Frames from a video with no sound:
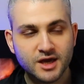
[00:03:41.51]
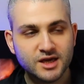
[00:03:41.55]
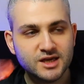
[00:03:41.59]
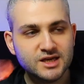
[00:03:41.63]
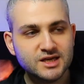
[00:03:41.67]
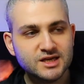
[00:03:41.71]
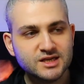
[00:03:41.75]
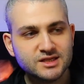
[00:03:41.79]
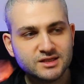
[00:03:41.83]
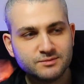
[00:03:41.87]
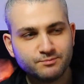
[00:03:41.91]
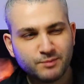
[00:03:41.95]

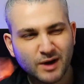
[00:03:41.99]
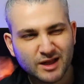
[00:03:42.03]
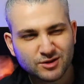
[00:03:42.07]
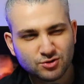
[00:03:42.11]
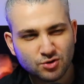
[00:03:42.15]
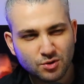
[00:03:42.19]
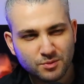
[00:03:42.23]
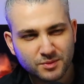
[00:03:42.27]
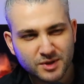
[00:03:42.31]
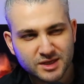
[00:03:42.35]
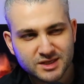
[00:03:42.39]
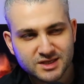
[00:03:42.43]
И
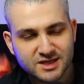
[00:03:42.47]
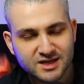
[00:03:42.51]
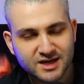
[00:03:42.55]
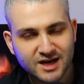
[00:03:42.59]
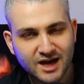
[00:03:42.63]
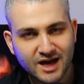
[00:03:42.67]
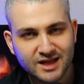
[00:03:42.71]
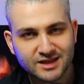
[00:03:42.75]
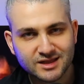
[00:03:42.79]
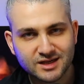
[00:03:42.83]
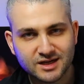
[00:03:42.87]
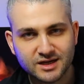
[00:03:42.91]
потом эти
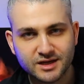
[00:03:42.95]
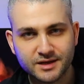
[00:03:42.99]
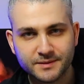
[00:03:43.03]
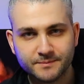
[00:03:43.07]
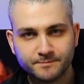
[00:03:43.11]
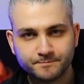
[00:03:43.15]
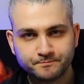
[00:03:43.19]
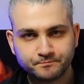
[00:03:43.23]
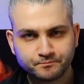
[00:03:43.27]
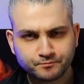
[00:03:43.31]
кадры,